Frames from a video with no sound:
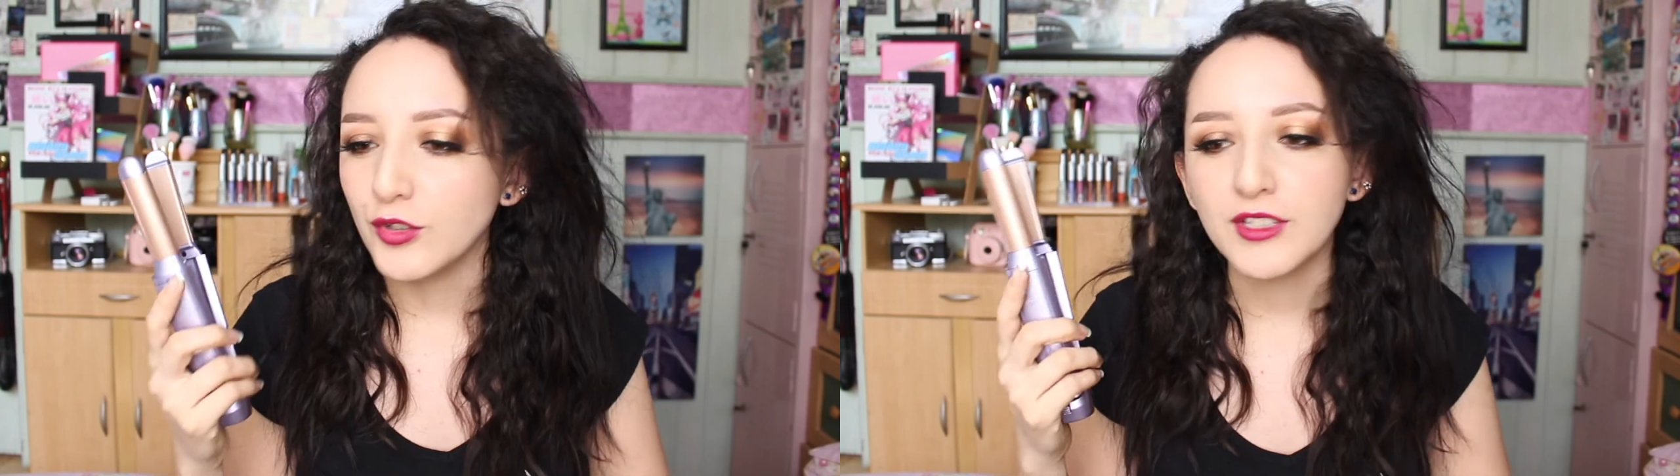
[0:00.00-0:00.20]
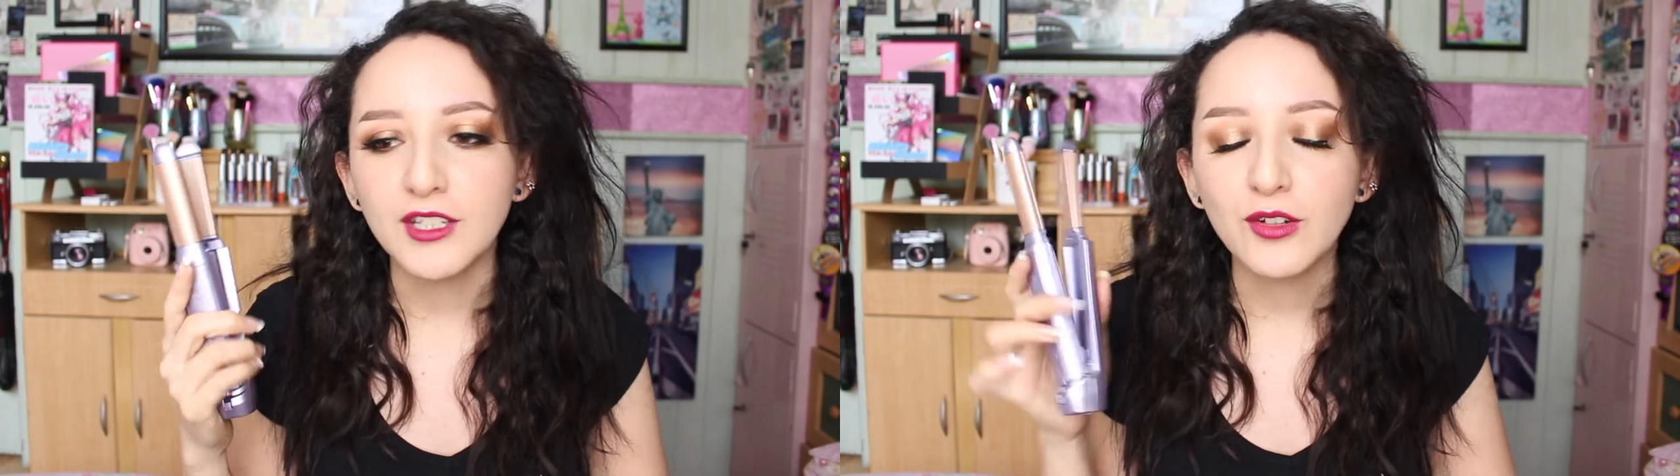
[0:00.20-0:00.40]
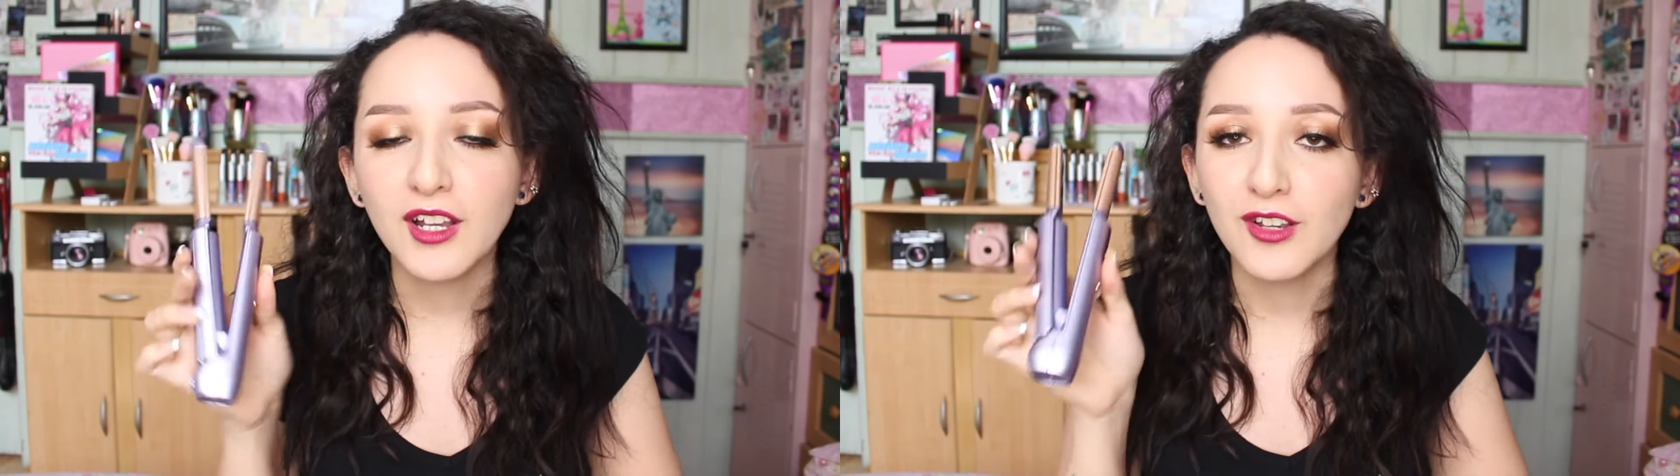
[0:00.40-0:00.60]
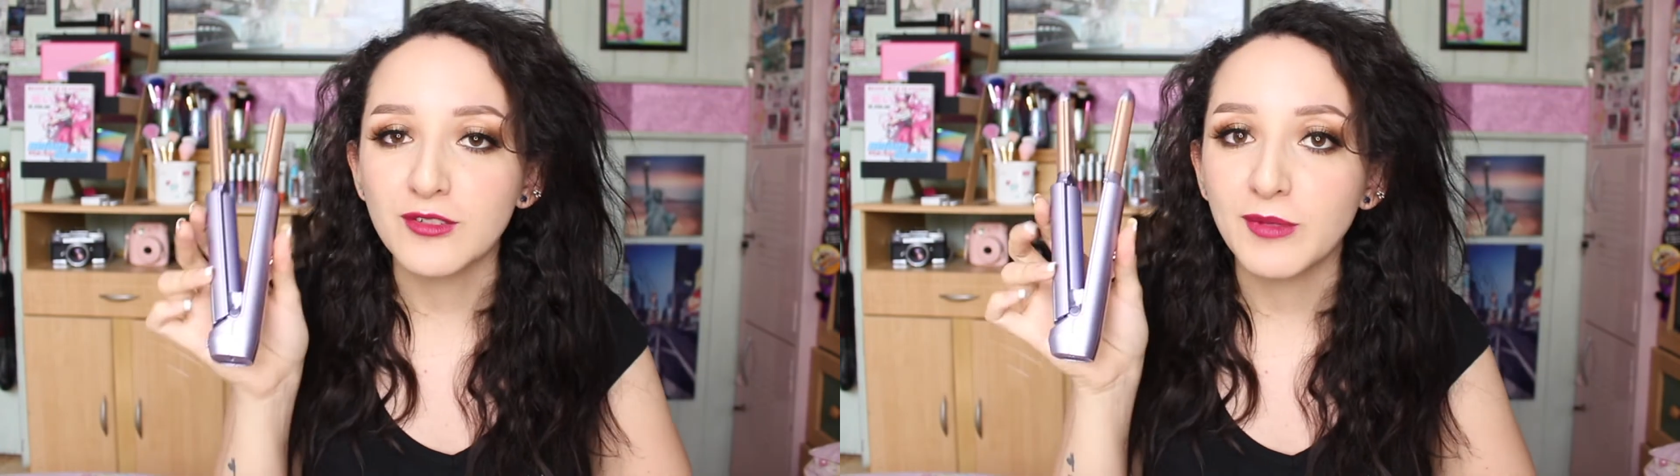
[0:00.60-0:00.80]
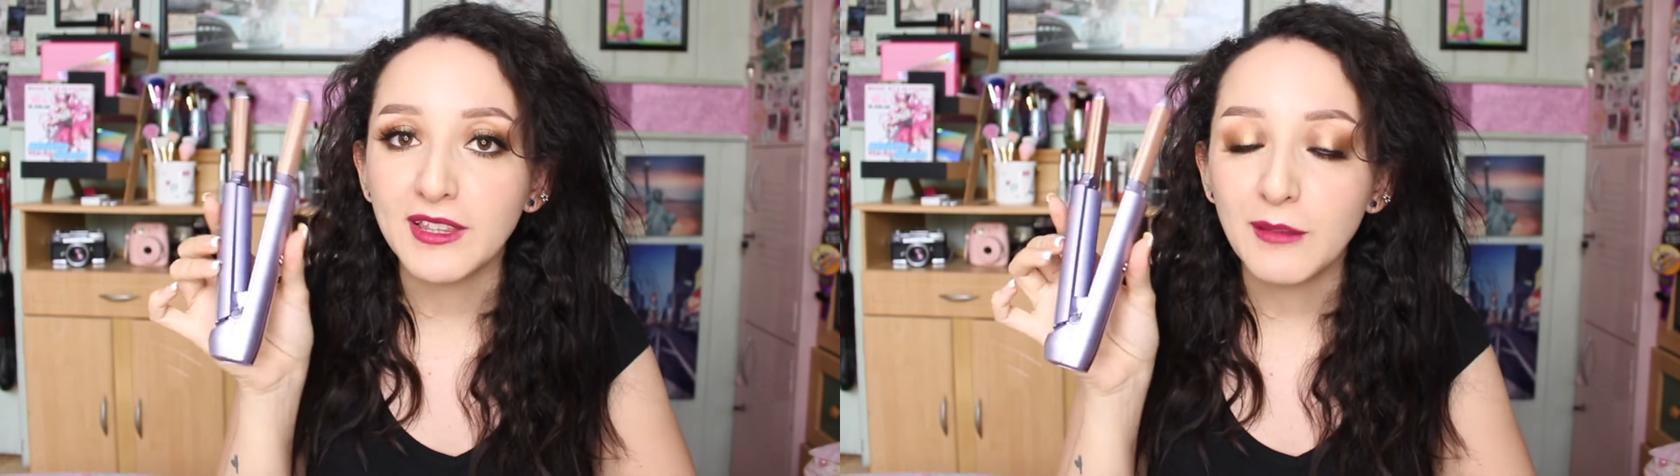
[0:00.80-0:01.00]
Yo siento que
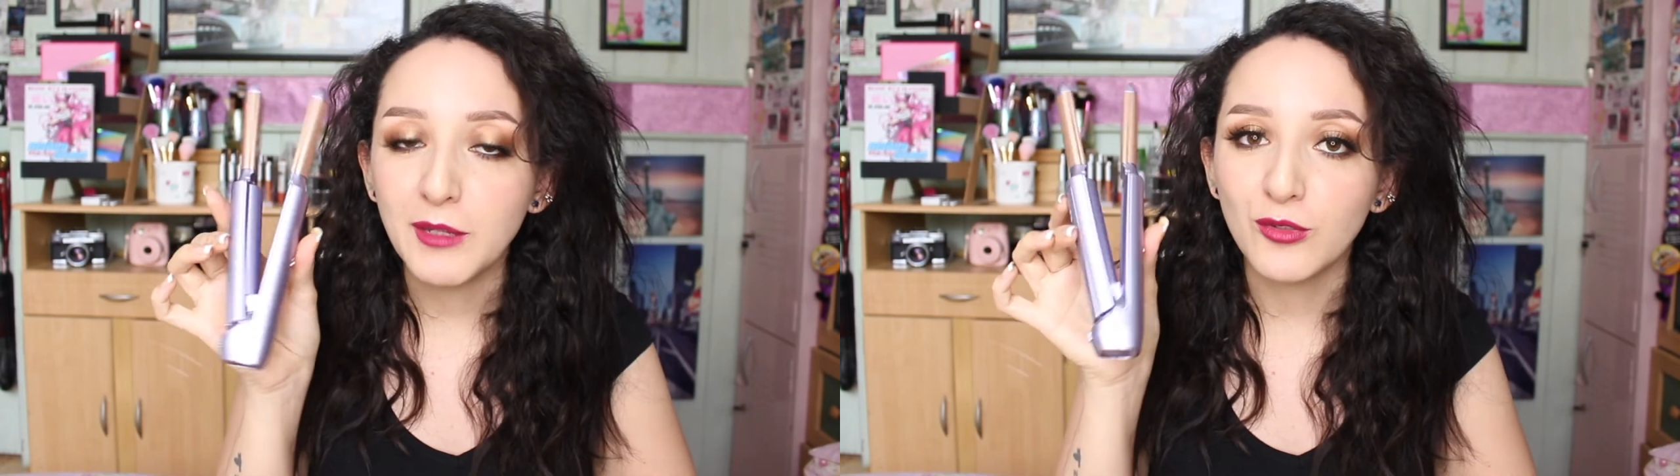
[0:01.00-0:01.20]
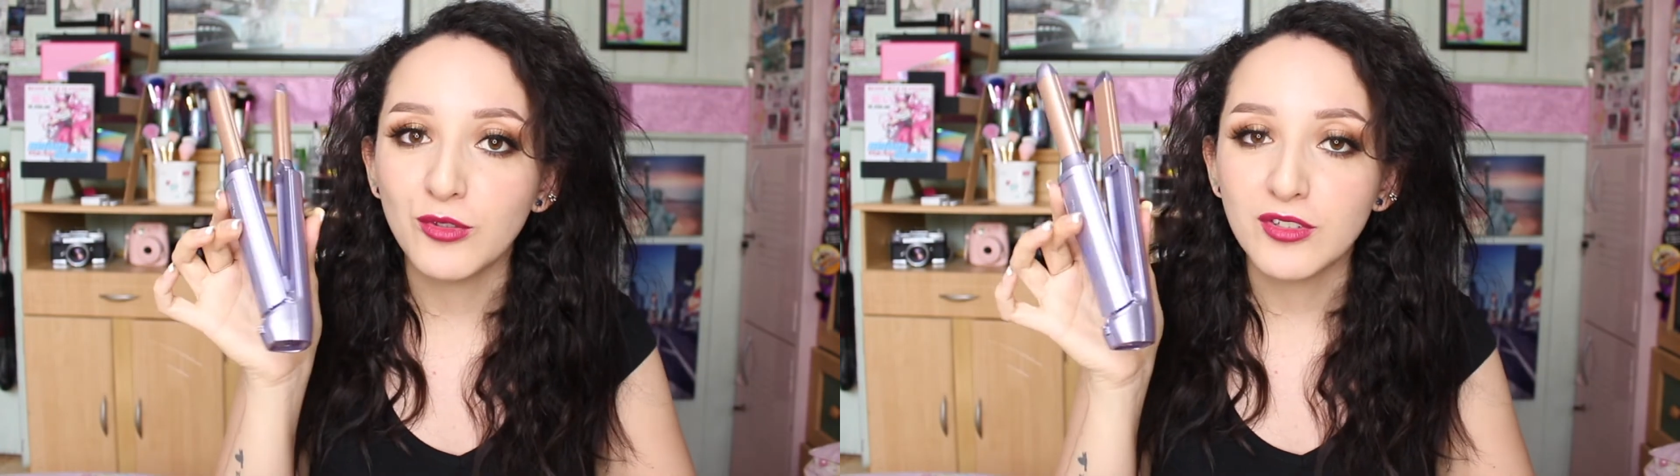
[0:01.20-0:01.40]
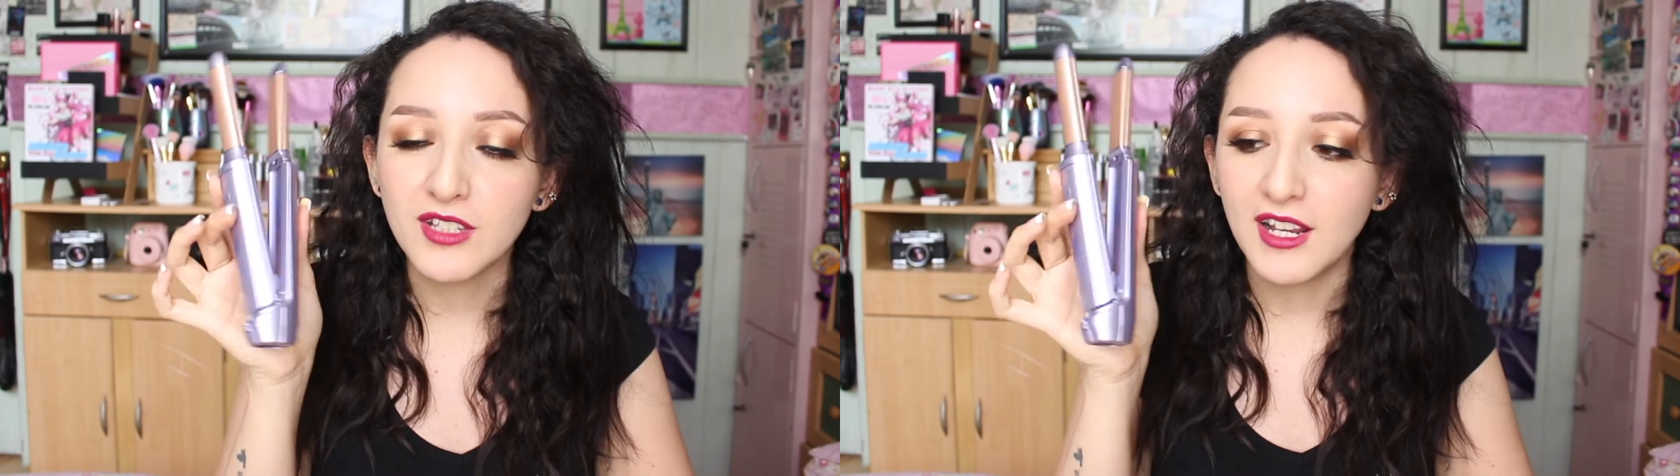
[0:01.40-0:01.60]
los 20 minutos